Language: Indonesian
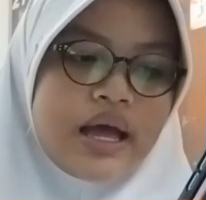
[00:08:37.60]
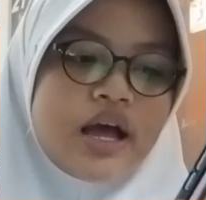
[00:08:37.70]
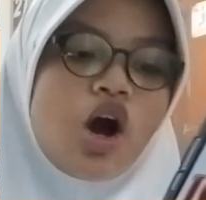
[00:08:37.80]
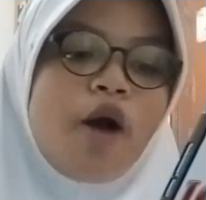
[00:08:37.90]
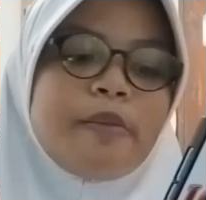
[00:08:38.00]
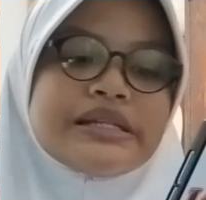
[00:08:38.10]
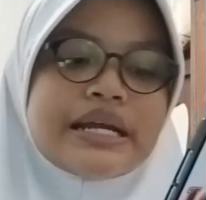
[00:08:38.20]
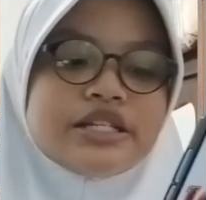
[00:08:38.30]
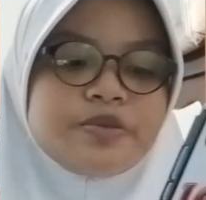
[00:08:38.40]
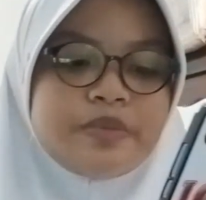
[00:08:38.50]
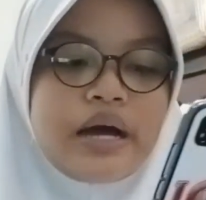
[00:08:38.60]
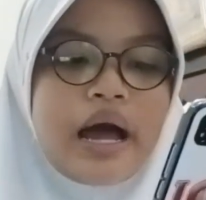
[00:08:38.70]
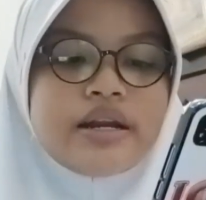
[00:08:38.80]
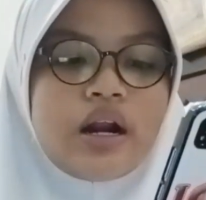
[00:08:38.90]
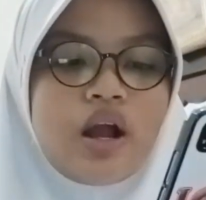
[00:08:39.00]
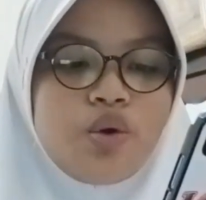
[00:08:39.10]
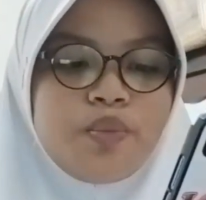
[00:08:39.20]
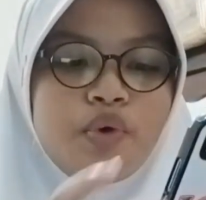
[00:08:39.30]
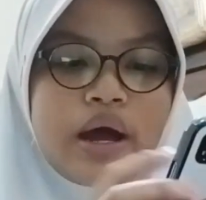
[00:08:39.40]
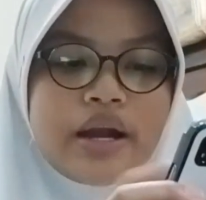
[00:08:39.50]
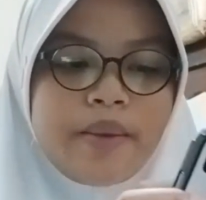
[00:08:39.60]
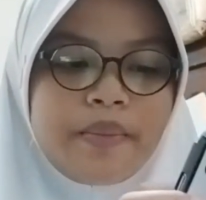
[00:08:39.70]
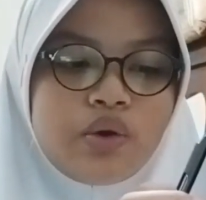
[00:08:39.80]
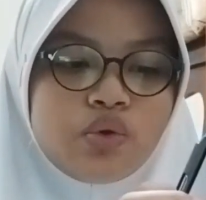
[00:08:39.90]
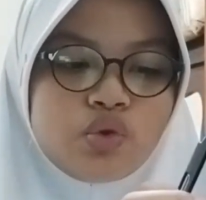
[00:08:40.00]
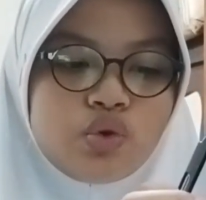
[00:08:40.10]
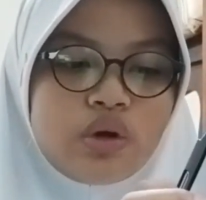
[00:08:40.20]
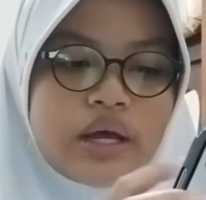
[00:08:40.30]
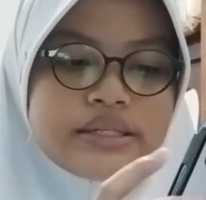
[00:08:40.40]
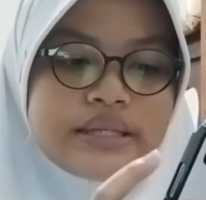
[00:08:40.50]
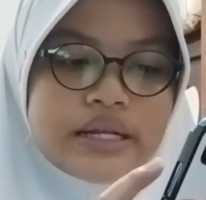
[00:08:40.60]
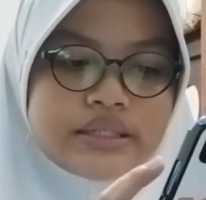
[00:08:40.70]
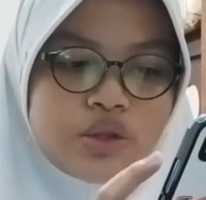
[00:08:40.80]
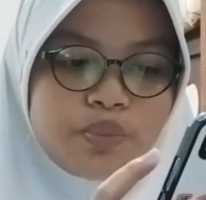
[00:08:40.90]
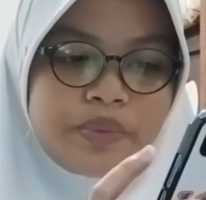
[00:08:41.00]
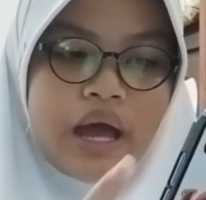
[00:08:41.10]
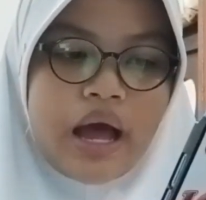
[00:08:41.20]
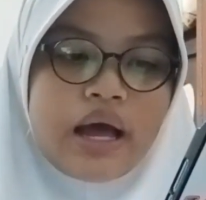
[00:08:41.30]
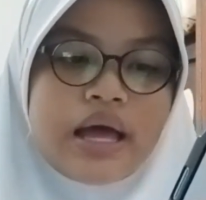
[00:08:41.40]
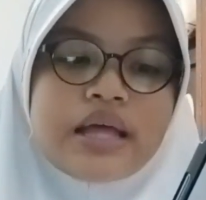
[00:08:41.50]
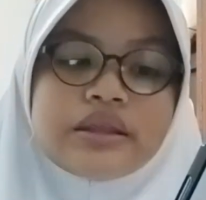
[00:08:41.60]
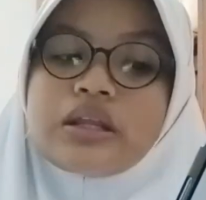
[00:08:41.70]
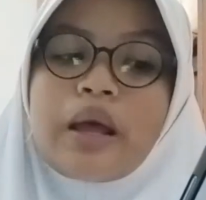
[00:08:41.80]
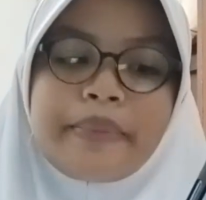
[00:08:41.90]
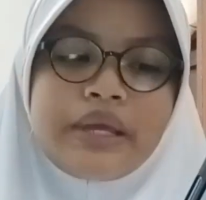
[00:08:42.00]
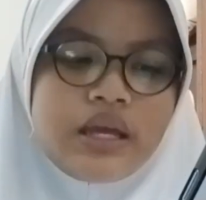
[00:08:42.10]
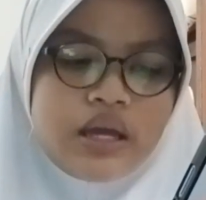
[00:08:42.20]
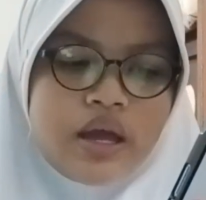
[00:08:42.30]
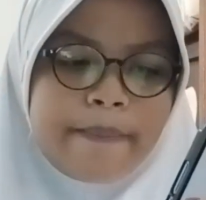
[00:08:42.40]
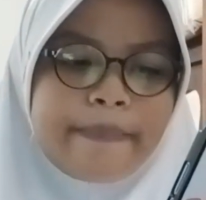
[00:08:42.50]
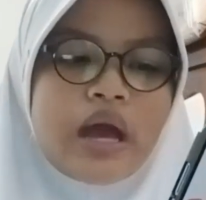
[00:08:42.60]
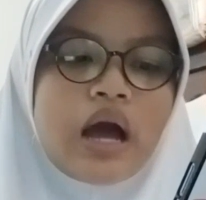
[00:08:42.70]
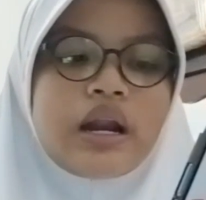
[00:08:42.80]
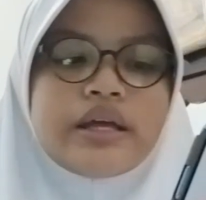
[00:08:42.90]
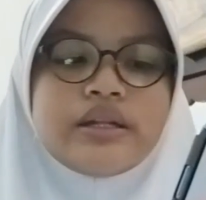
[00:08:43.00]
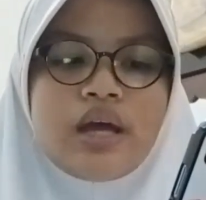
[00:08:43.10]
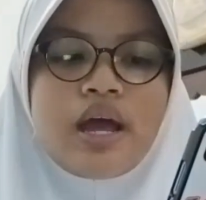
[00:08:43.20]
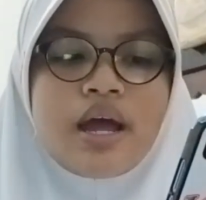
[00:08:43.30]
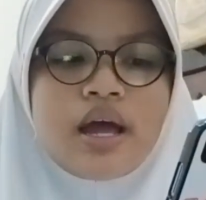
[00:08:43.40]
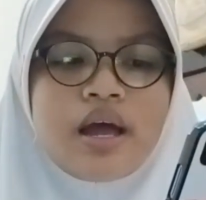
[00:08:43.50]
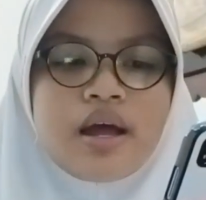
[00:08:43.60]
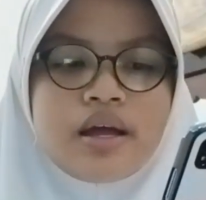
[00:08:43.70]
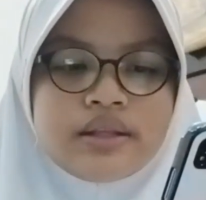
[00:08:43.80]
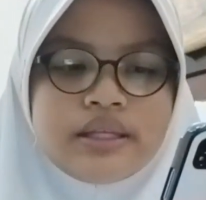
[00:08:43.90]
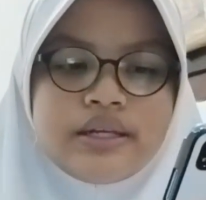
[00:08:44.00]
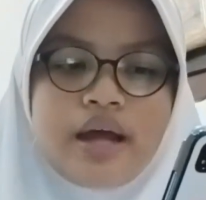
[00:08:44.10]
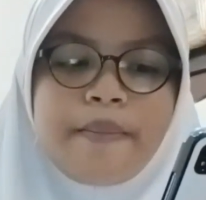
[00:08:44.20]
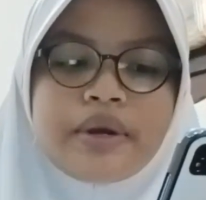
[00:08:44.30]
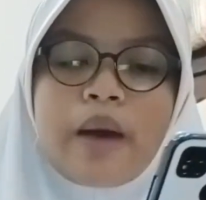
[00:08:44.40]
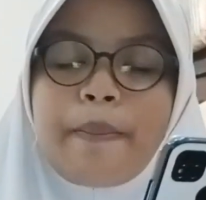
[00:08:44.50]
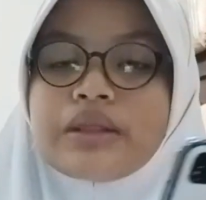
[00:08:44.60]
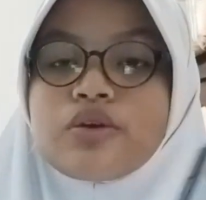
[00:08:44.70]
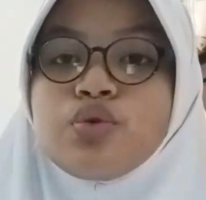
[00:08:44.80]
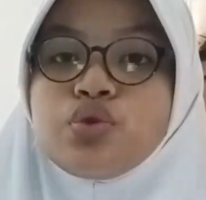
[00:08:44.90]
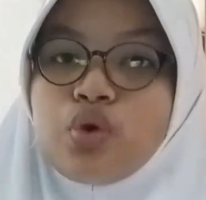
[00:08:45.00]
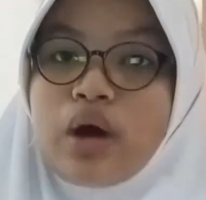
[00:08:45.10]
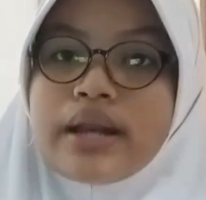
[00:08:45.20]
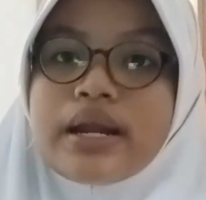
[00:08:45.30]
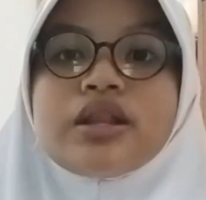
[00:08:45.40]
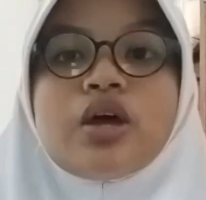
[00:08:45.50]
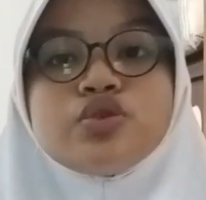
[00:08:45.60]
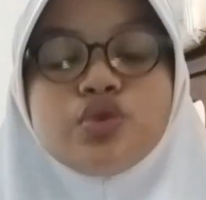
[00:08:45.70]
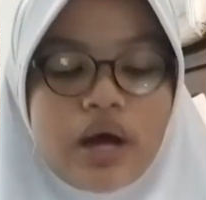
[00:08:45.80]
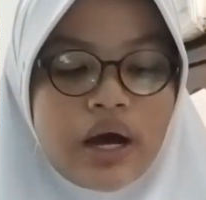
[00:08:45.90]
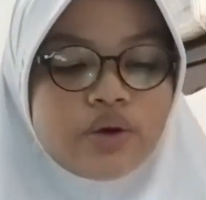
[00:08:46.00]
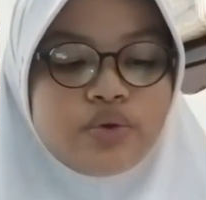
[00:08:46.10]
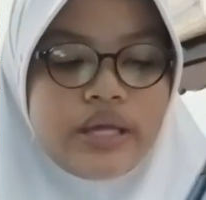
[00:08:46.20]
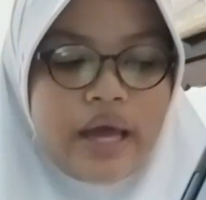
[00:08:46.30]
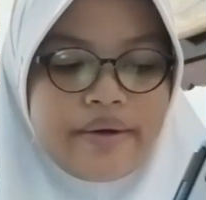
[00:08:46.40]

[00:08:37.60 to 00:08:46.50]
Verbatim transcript: Komensalisme adalah hubungan yang menguntungkan salah satu pihak, tetapi pihak lainnya tidak mendapat keuntungan atau juga kerugian.